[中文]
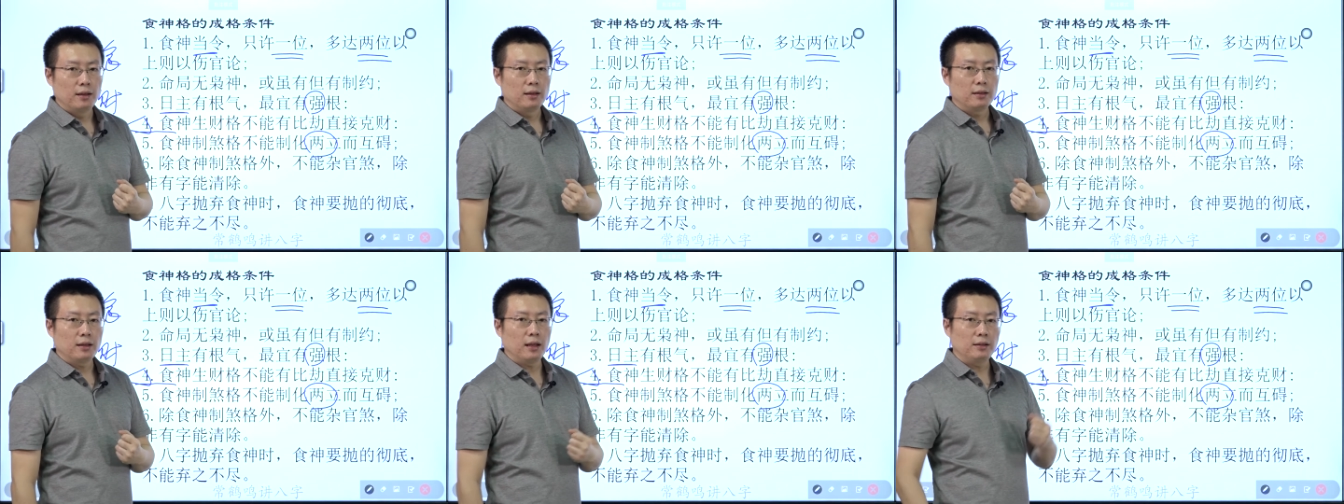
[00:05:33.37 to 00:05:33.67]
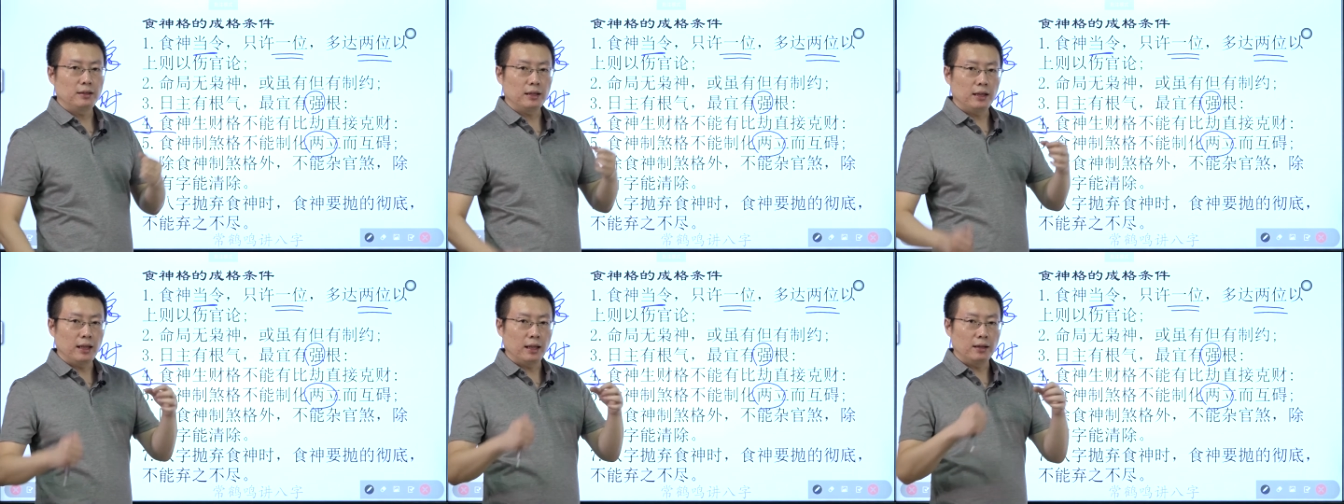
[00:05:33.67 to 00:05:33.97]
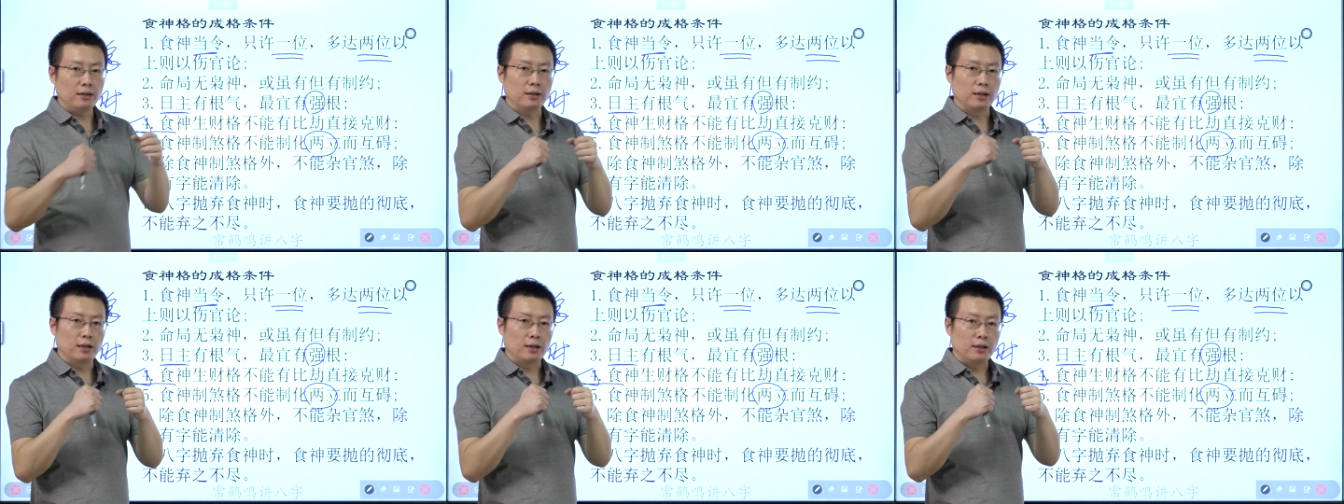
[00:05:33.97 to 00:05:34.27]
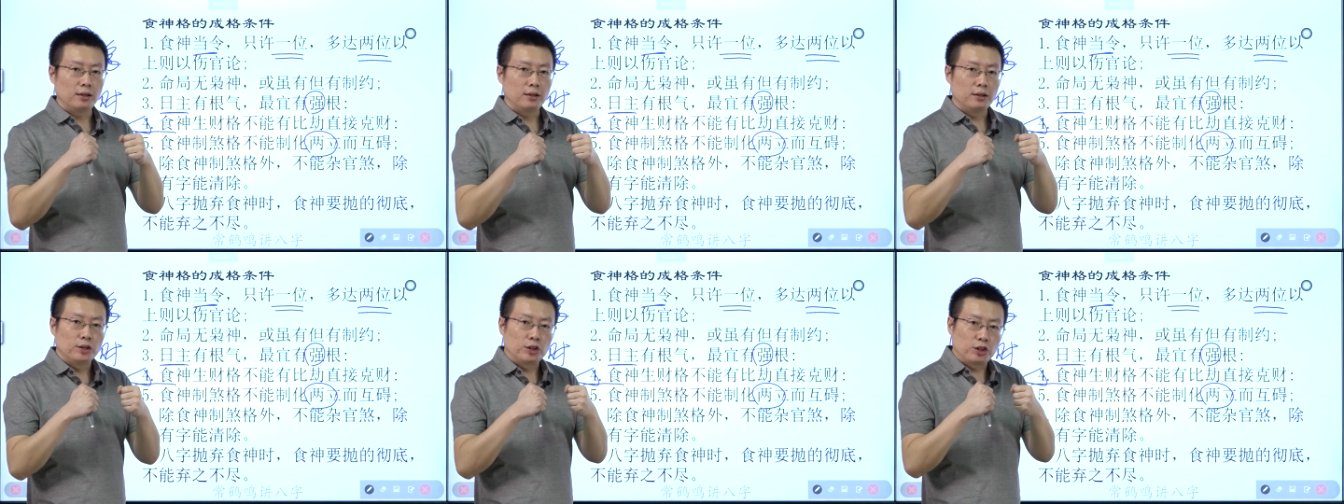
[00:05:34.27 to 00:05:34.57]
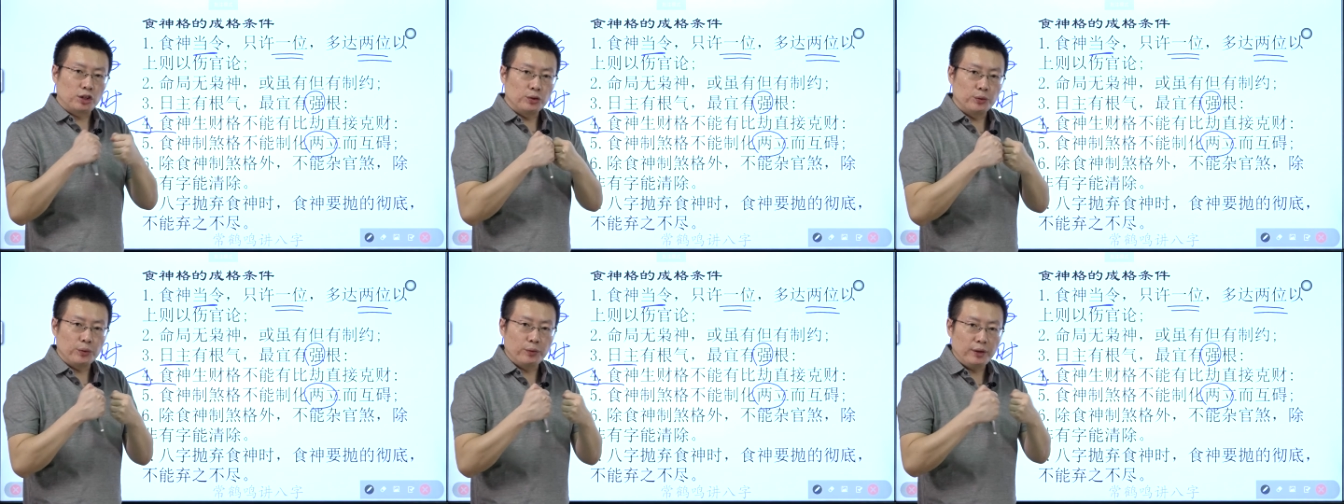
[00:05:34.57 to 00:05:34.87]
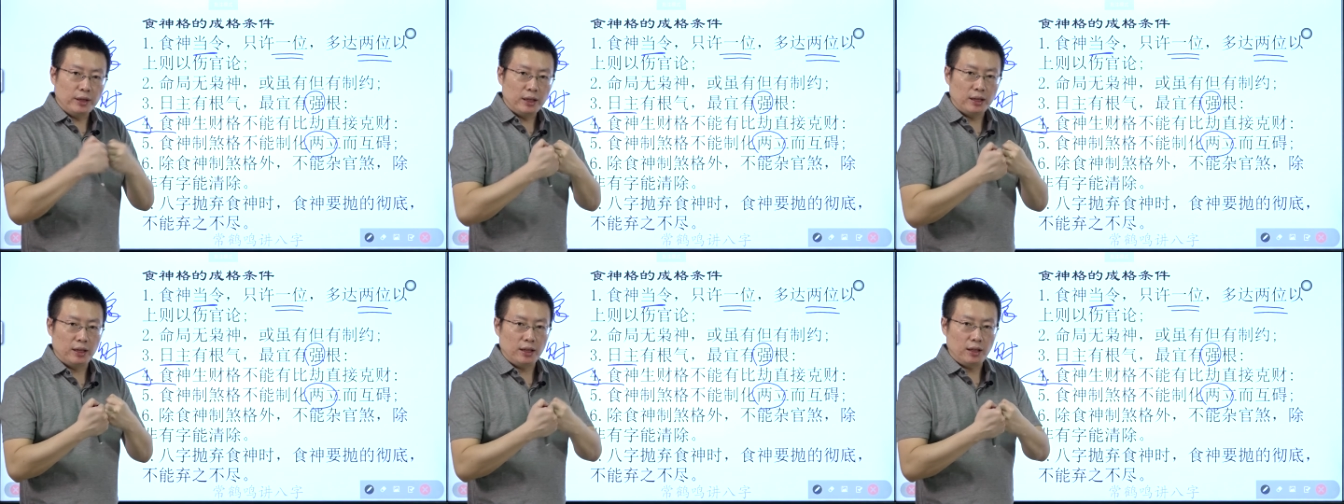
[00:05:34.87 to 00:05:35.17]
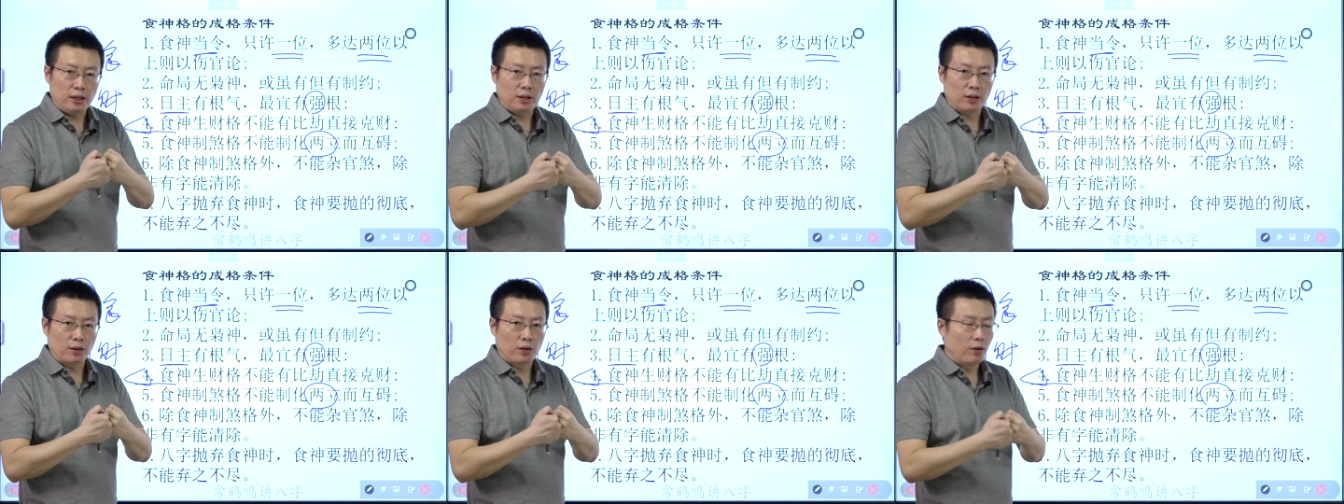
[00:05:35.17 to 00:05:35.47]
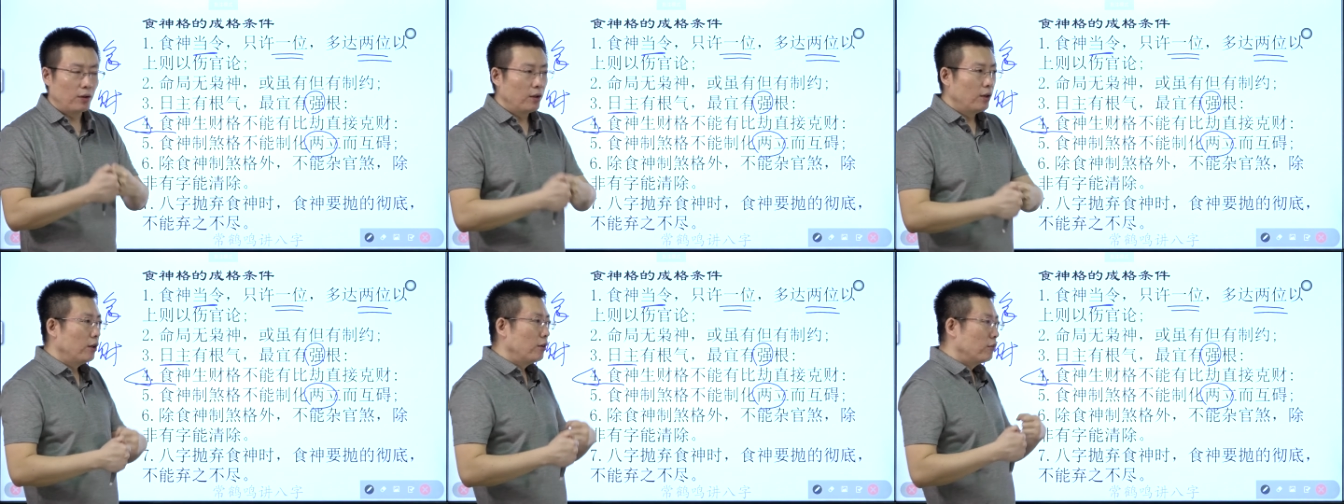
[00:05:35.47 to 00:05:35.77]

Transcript: 但这两者势均力敌的时候，